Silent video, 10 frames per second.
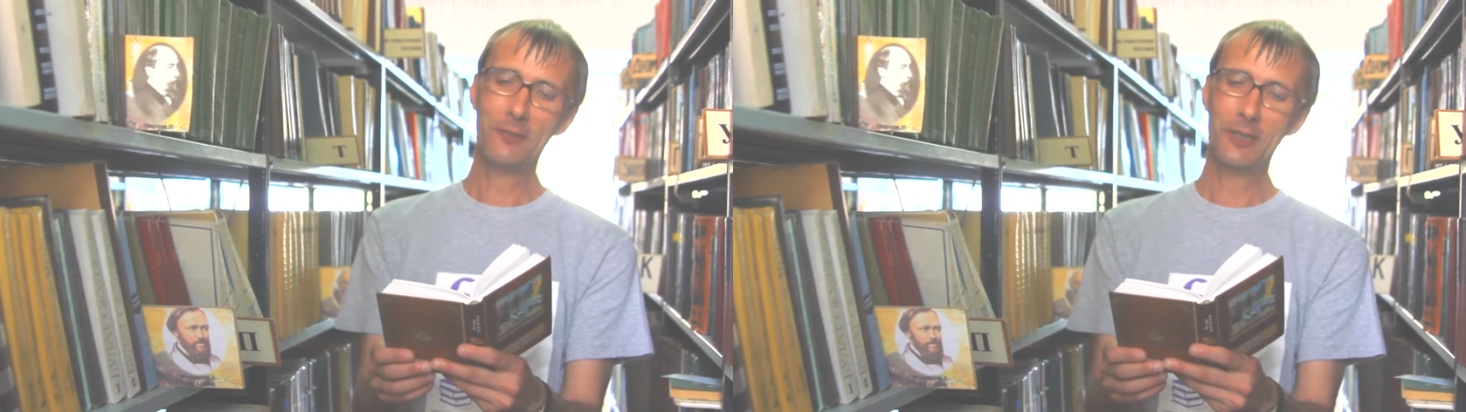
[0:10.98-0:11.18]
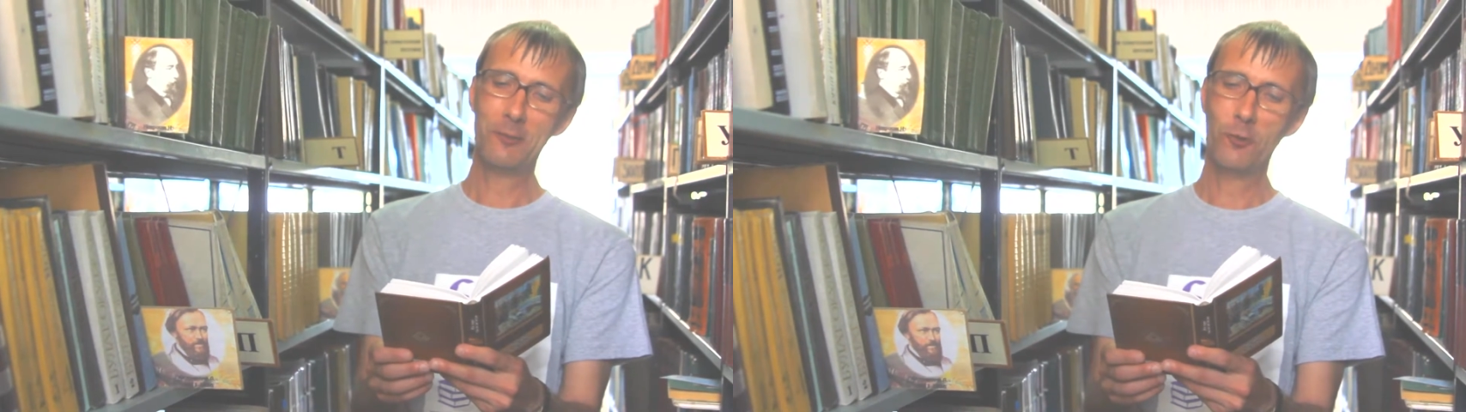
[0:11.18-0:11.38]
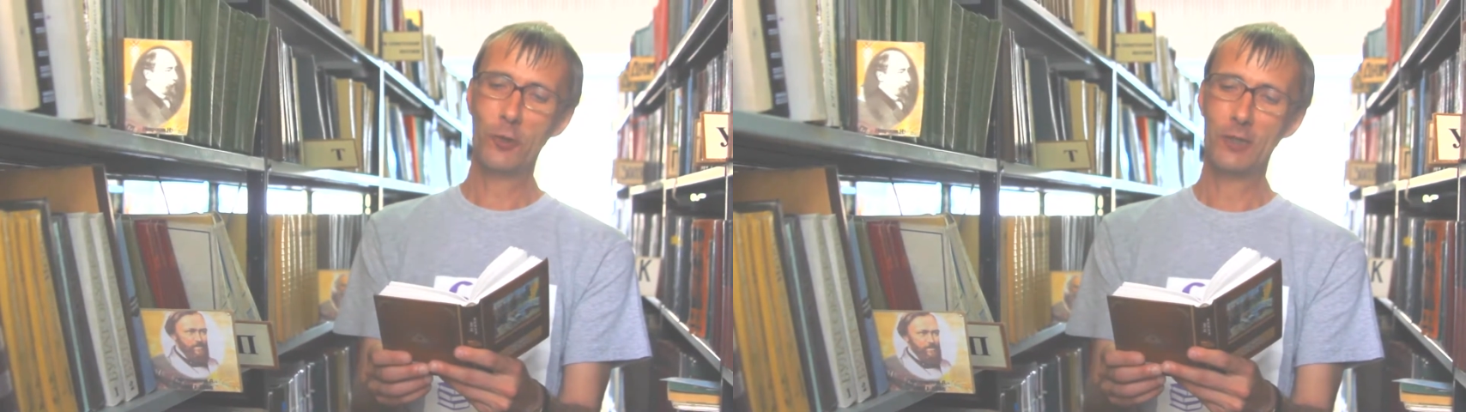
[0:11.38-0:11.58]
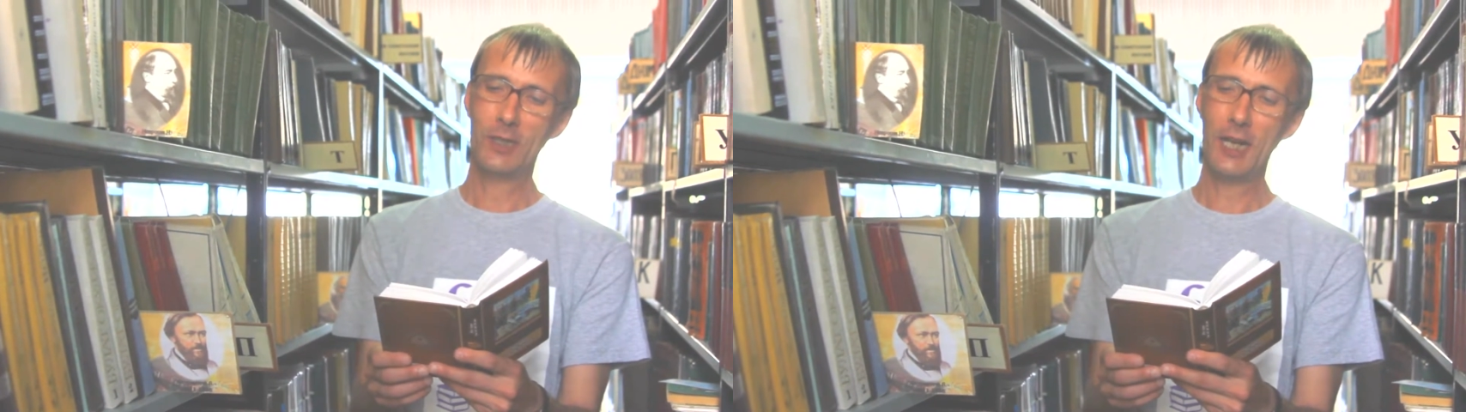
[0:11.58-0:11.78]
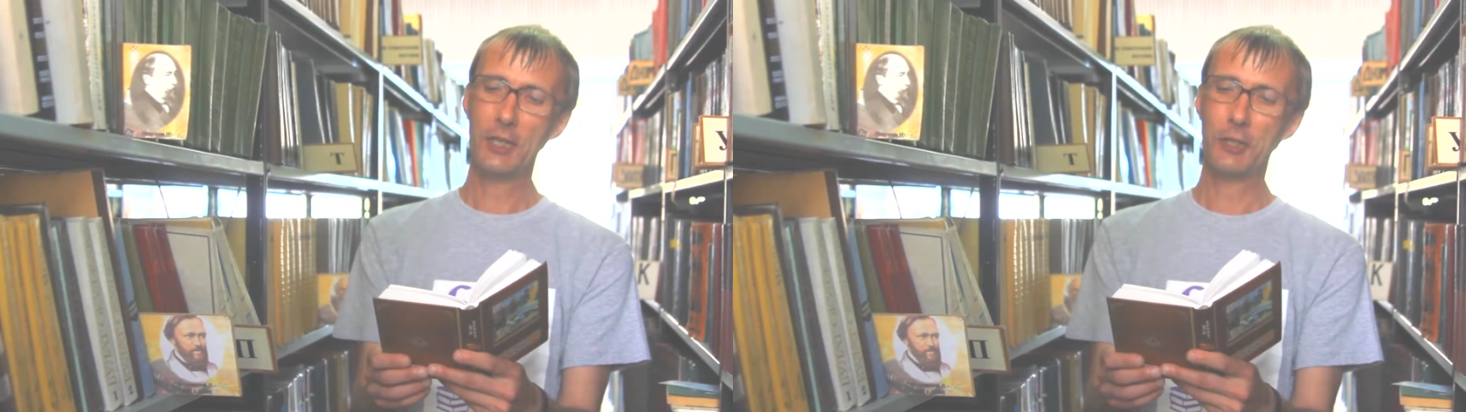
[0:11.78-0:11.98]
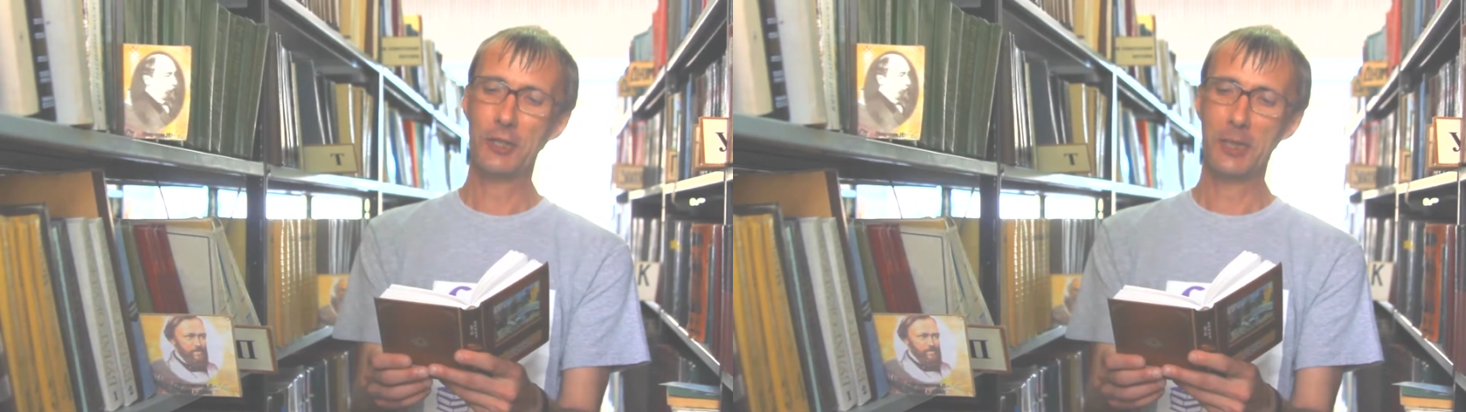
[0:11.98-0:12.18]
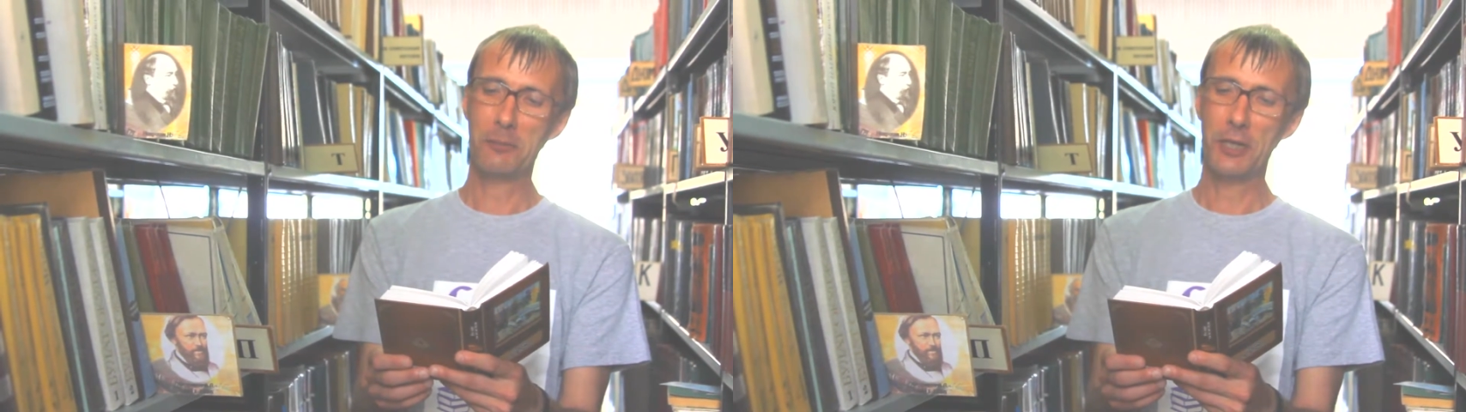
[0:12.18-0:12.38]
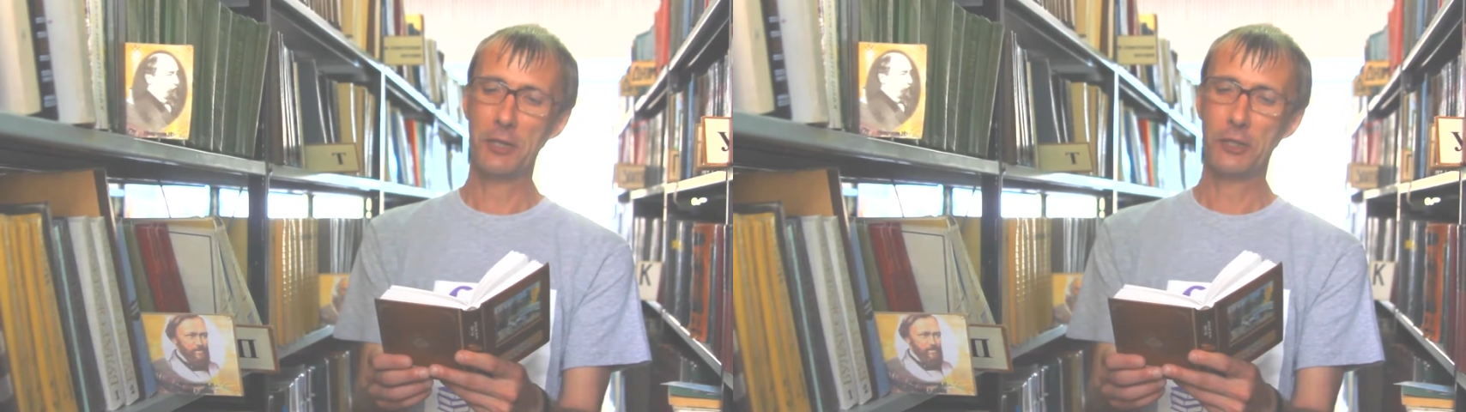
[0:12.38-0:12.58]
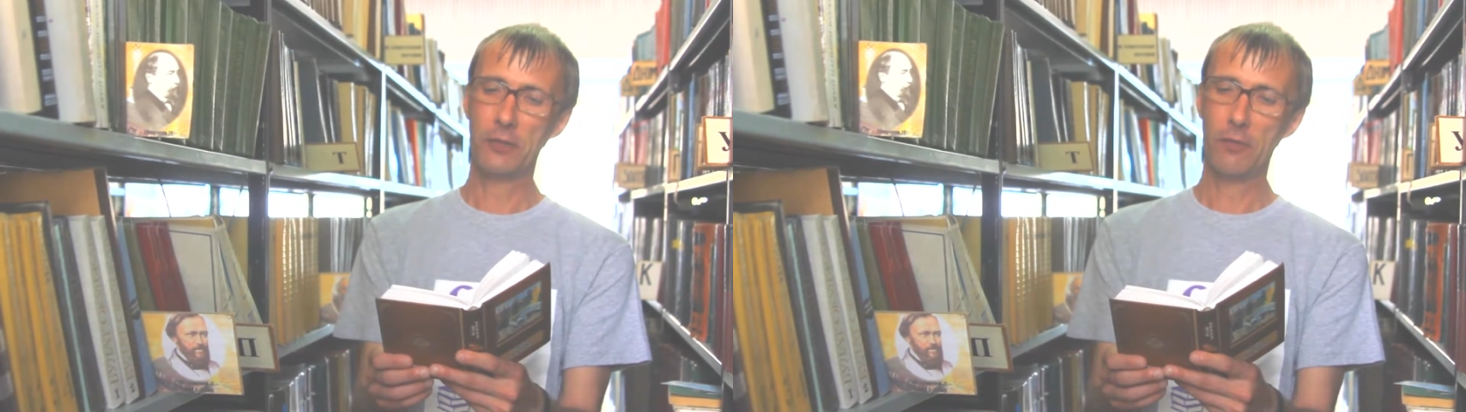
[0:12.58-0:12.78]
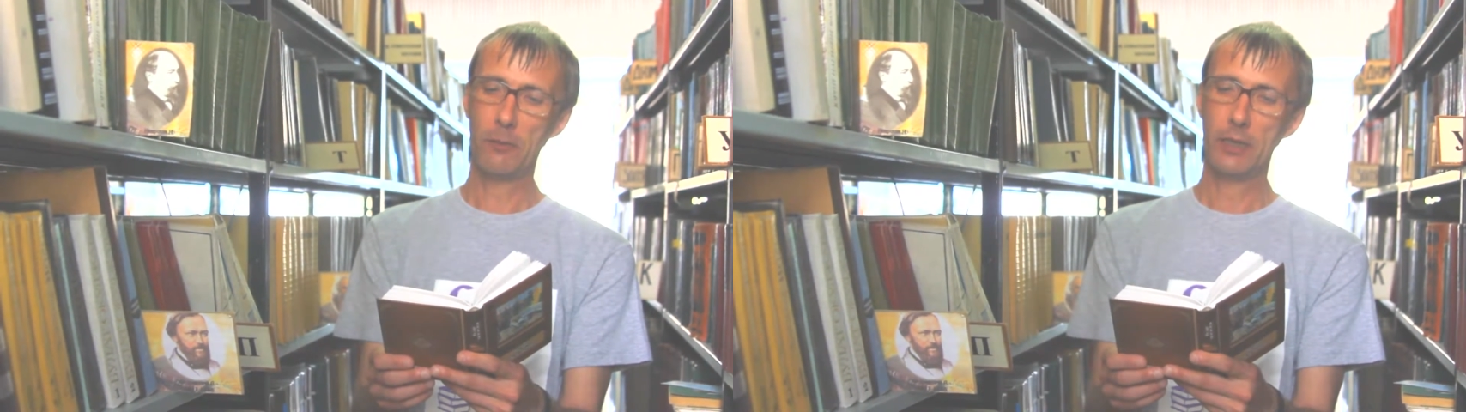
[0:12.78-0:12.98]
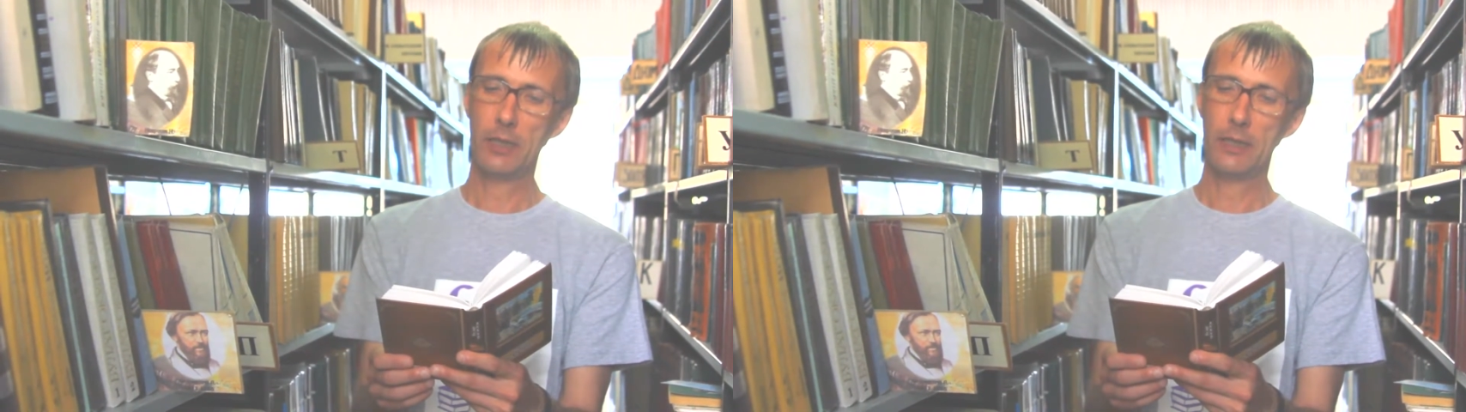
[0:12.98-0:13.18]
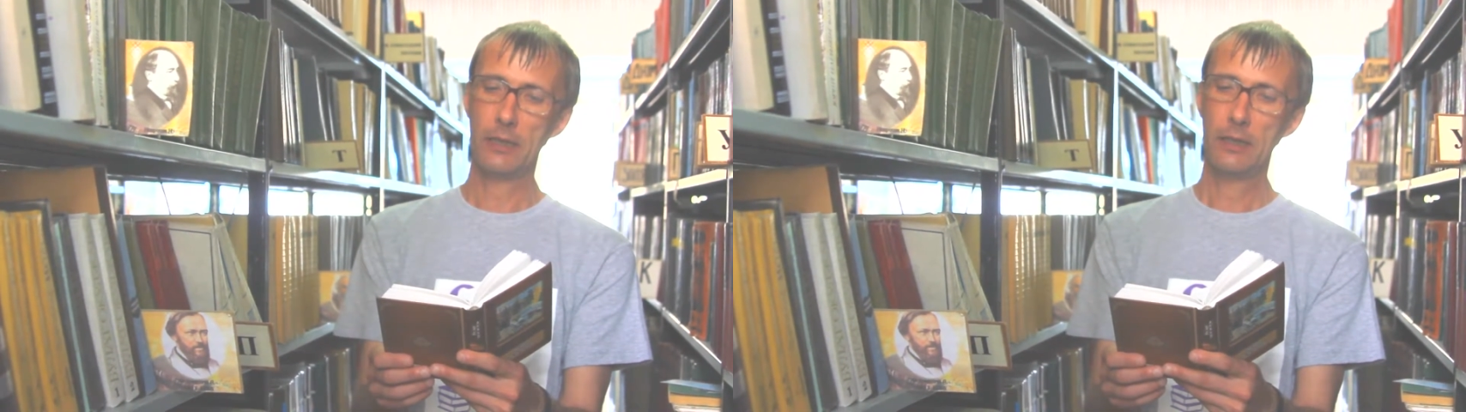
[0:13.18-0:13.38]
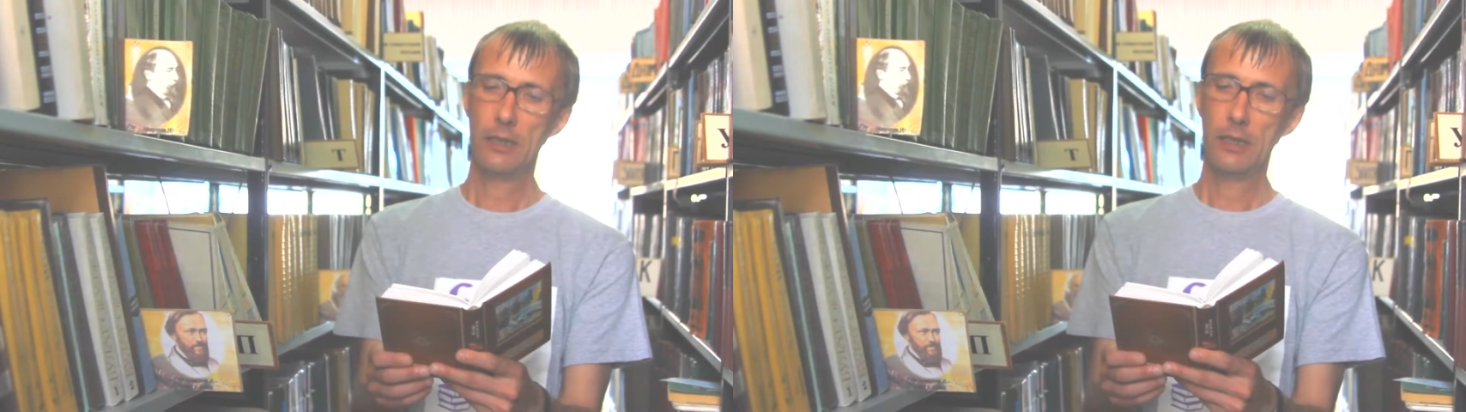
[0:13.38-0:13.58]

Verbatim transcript: не мой, дальше трепещет во мгле.